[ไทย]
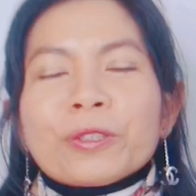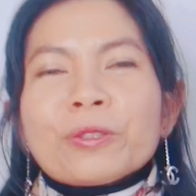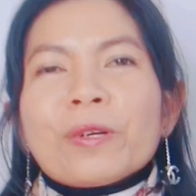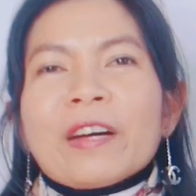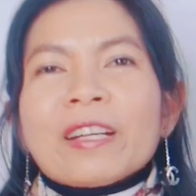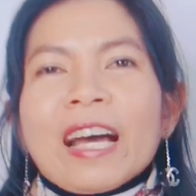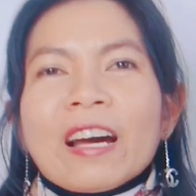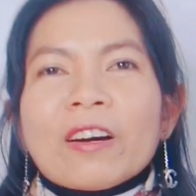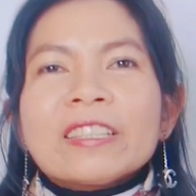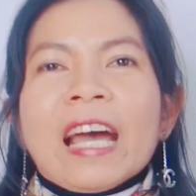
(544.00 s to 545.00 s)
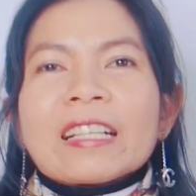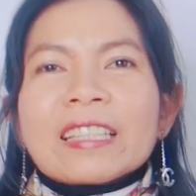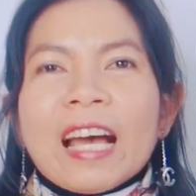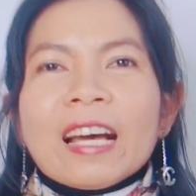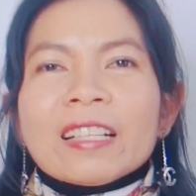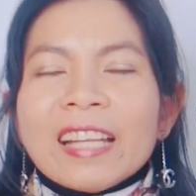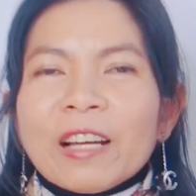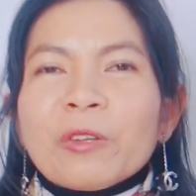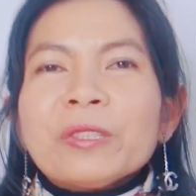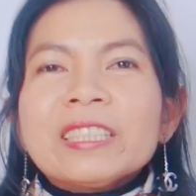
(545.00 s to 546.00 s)
ตัวโสแล้วนะคะ ก็อยากจะได้
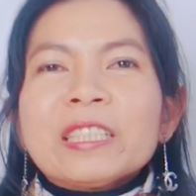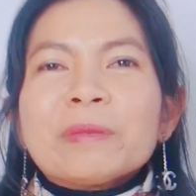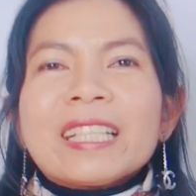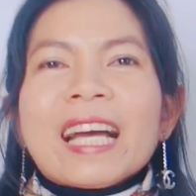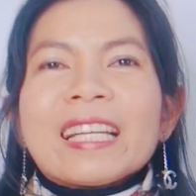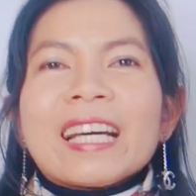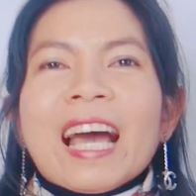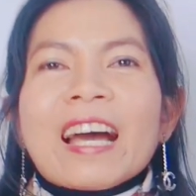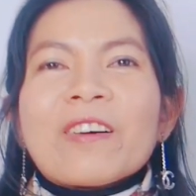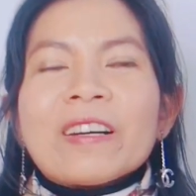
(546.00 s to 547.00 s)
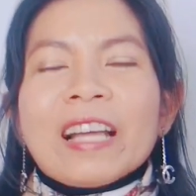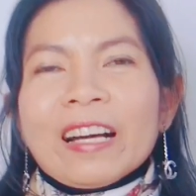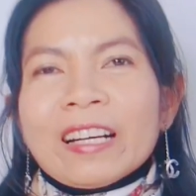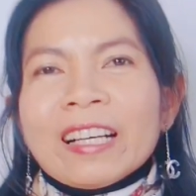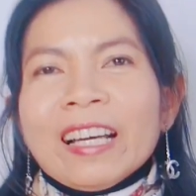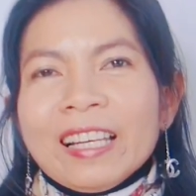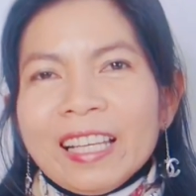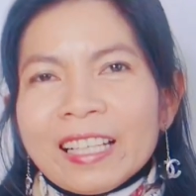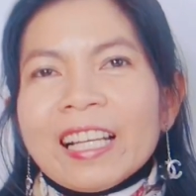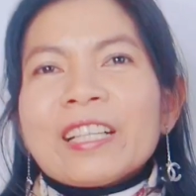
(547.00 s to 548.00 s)
รุ่นอื่นเหมือนกันนะคะ ก็ลัง
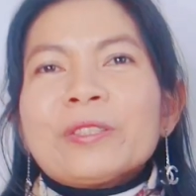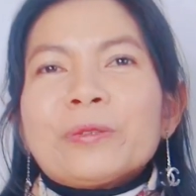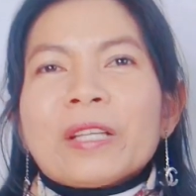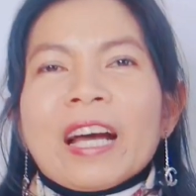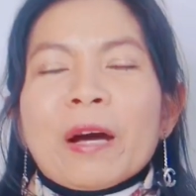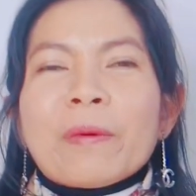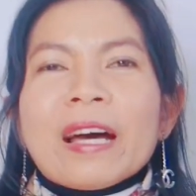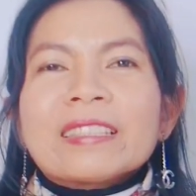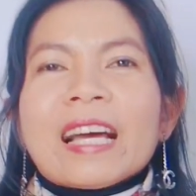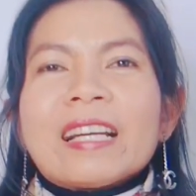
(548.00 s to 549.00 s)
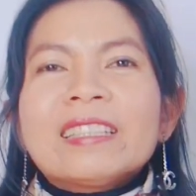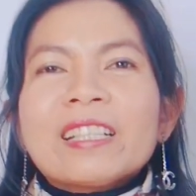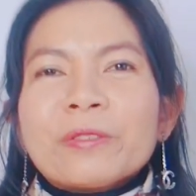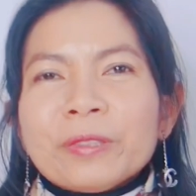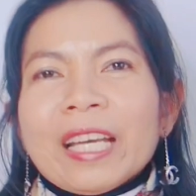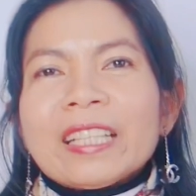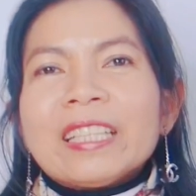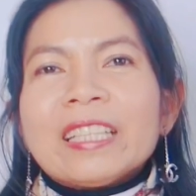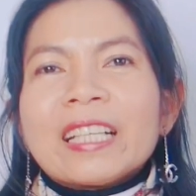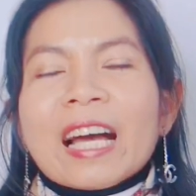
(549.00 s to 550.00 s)
เลงๆอยู่นะคะ ว่าจะเลือกรุ่นไหน
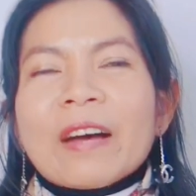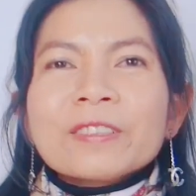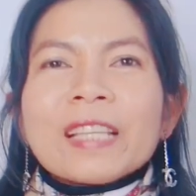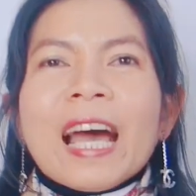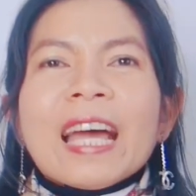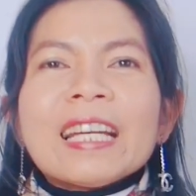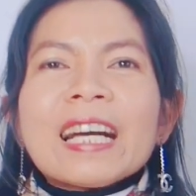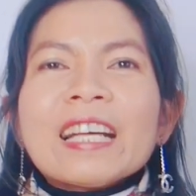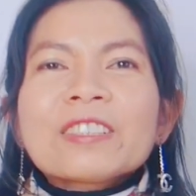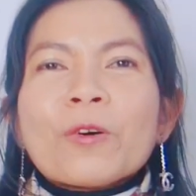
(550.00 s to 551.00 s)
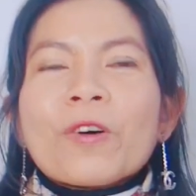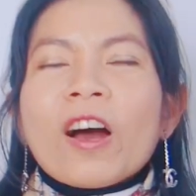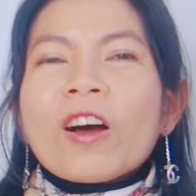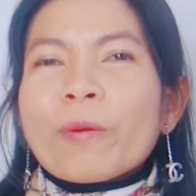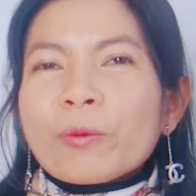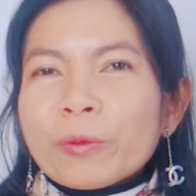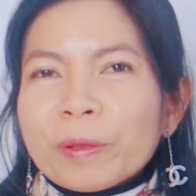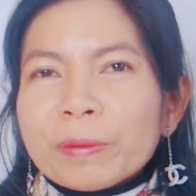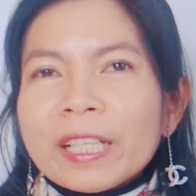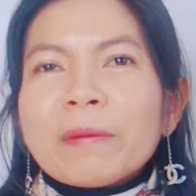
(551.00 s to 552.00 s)
ดีนะคะ สุดท้ายนะคะโสก็ขอบคุณ
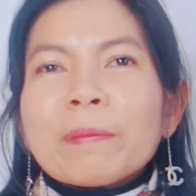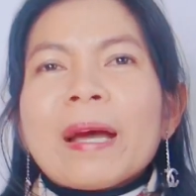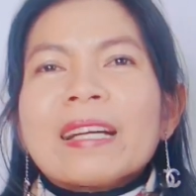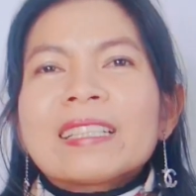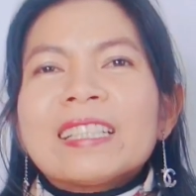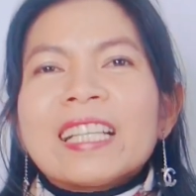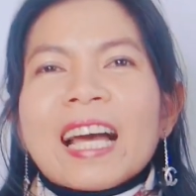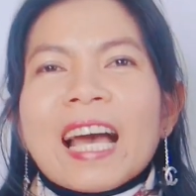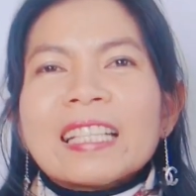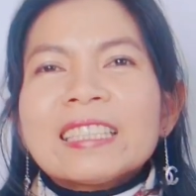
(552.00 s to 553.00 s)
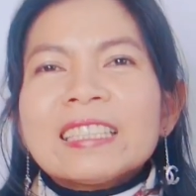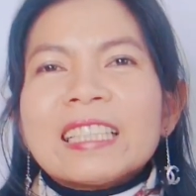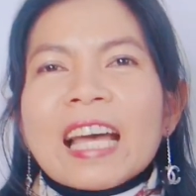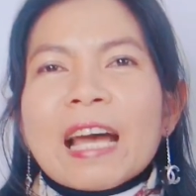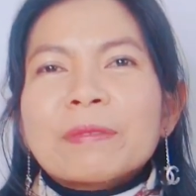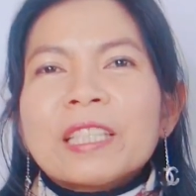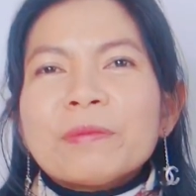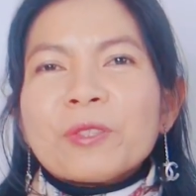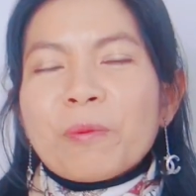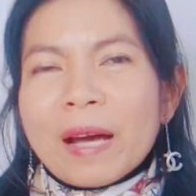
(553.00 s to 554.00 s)
เพื่อนๆมากๆเลยนะคะ ที่ติดตามคลิป
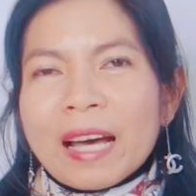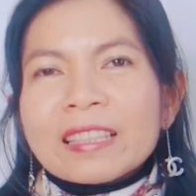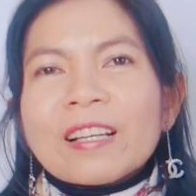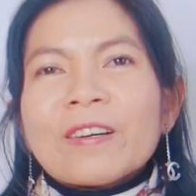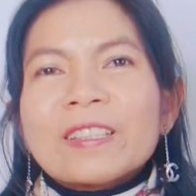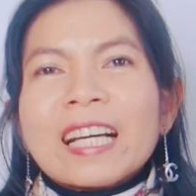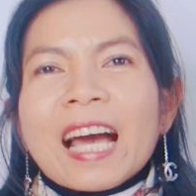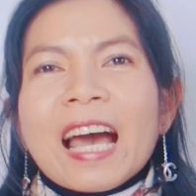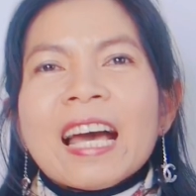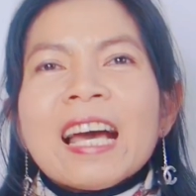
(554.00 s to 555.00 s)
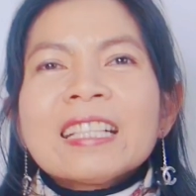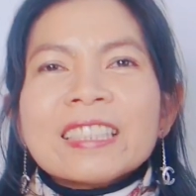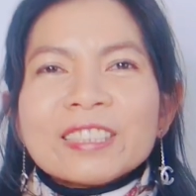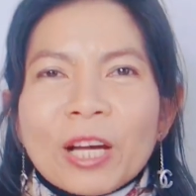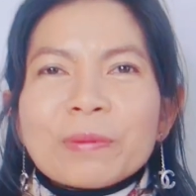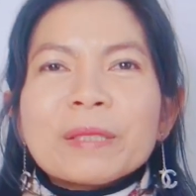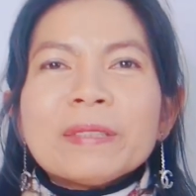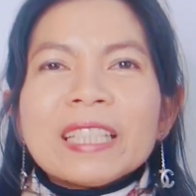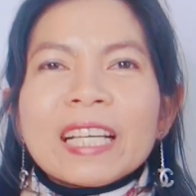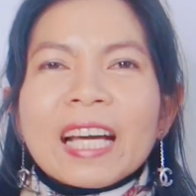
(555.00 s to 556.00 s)
โสมาตลอดนะคะ ถ้าชอบคลิป
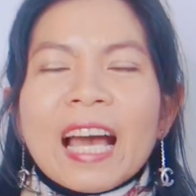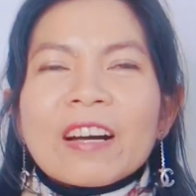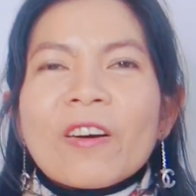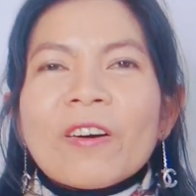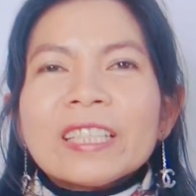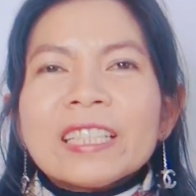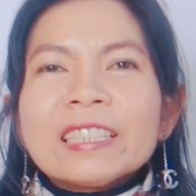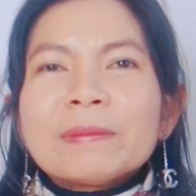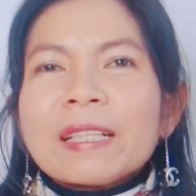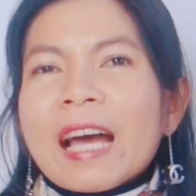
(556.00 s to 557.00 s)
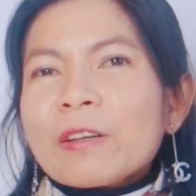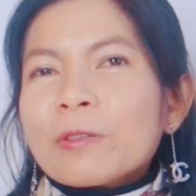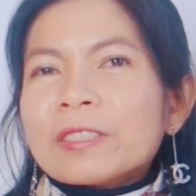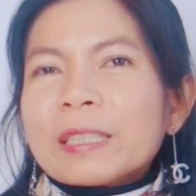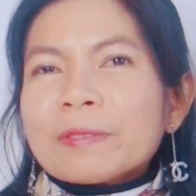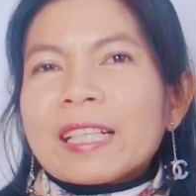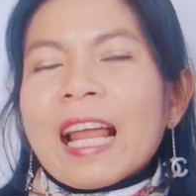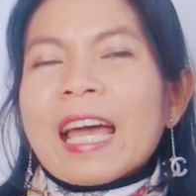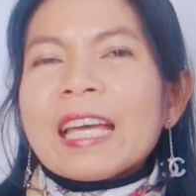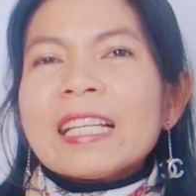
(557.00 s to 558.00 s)
นี้นะคะ ก็อย่าลืมนะคะกด
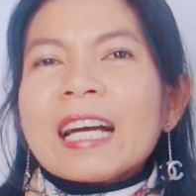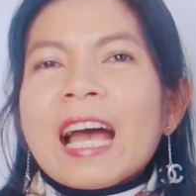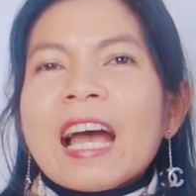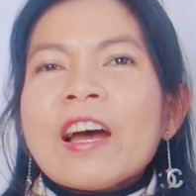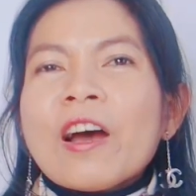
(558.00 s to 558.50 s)
subscribe นะคะ